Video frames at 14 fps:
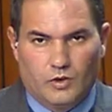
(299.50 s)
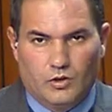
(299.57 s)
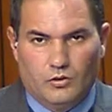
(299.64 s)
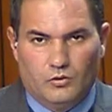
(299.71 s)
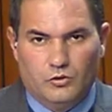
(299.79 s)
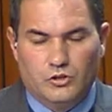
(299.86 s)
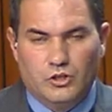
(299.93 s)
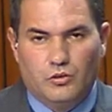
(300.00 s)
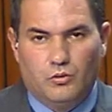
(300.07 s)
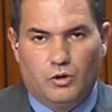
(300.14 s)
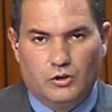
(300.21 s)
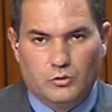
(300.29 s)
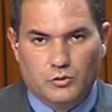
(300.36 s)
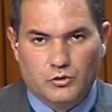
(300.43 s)
os
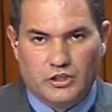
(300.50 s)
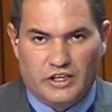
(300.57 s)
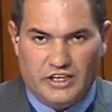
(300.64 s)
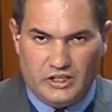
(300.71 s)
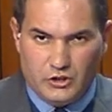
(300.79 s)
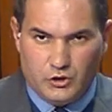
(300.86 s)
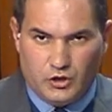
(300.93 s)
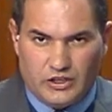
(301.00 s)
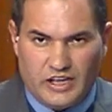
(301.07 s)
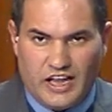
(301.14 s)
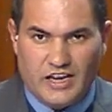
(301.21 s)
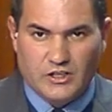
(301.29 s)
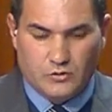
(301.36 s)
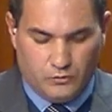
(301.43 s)
encontros
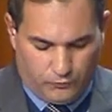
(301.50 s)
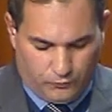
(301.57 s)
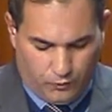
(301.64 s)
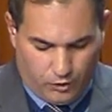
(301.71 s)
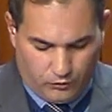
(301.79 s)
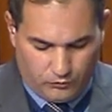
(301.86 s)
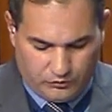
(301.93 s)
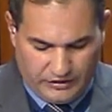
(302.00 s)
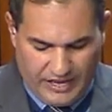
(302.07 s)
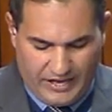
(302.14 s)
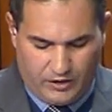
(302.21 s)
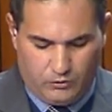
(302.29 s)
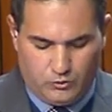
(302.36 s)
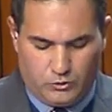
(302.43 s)
regionais do Fórum
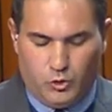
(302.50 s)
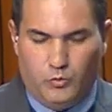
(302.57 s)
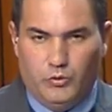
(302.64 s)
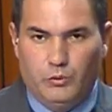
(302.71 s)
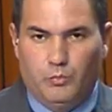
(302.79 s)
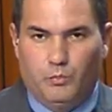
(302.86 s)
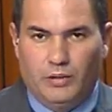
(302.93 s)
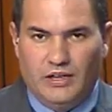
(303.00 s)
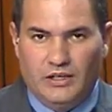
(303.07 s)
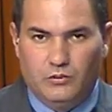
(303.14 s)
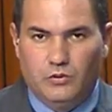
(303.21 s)
Técnico sobre o Plano